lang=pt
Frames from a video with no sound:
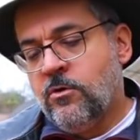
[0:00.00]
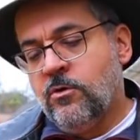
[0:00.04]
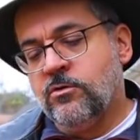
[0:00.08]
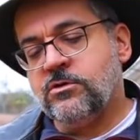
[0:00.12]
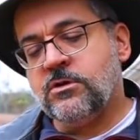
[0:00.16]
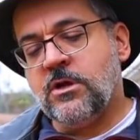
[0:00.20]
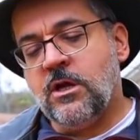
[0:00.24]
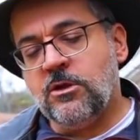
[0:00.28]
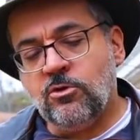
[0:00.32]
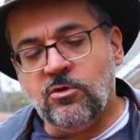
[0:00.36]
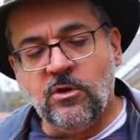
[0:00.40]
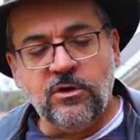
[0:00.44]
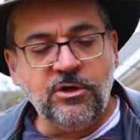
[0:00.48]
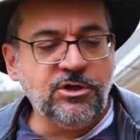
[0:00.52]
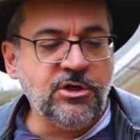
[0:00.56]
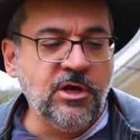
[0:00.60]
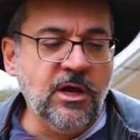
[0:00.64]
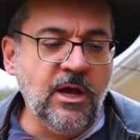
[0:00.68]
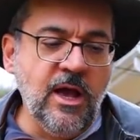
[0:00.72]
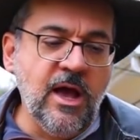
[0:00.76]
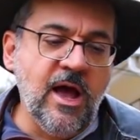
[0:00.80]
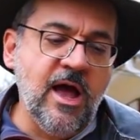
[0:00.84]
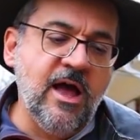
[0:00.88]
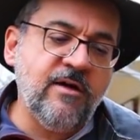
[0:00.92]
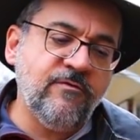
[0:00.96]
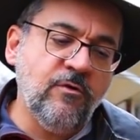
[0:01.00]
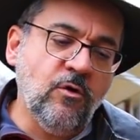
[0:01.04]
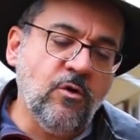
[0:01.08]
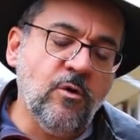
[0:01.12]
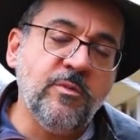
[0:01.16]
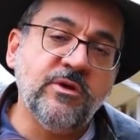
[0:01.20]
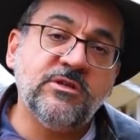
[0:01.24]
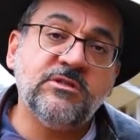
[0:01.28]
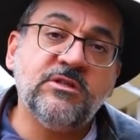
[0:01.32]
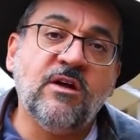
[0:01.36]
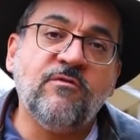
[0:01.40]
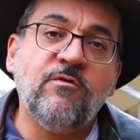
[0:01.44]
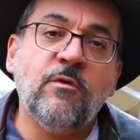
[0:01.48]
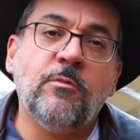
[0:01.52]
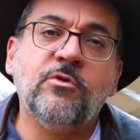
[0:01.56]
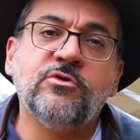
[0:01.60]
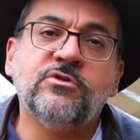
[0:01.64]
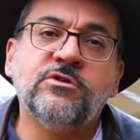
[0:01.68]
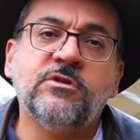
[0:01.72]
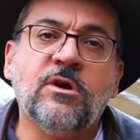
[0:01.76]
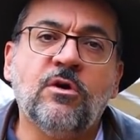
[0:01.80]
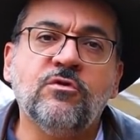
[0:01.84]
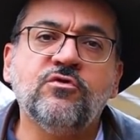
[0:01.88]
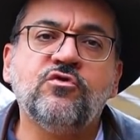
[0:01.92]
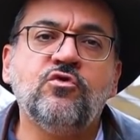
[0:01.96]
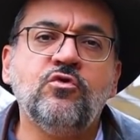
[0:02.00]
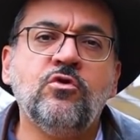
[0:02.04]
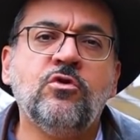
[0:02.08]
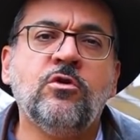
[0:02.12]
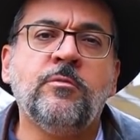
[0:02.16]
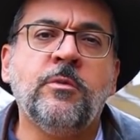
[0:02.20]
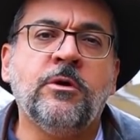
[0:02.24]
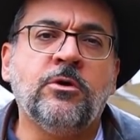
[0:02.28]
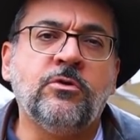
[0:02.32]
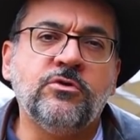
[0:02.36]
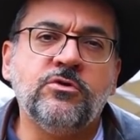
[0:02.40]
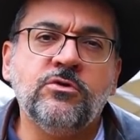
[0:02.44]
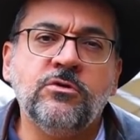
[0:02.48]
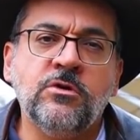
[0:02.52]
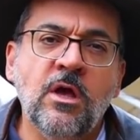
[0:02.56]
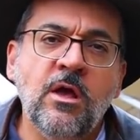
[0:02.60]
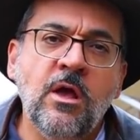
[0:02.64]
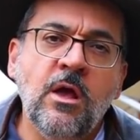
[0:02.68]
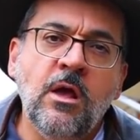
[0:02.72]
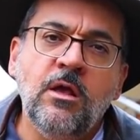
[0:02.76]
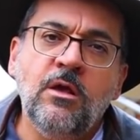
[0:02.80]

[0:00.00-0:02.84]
Os reitores chegavam e começavam a mostrar os números.